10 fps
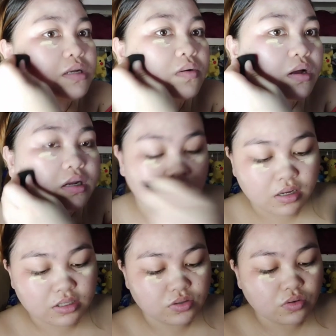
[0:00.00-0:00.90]
ko kanina
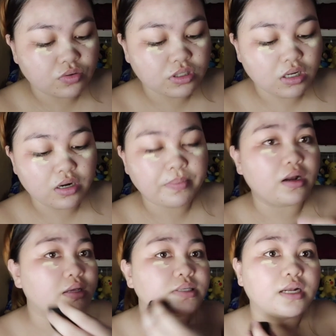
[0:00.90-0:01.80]
guys, yung concealer pala
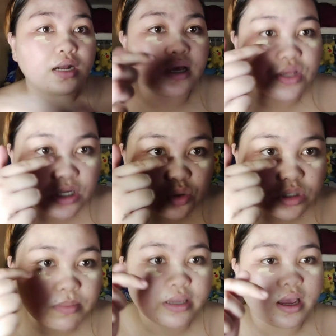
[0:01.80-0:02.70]
is ilalagay siya dito
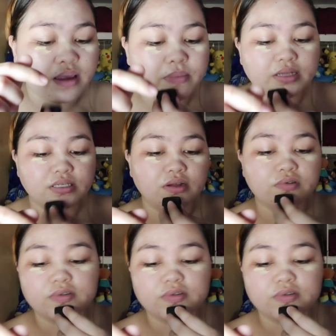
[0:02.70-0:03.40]
sa may eye bags daw.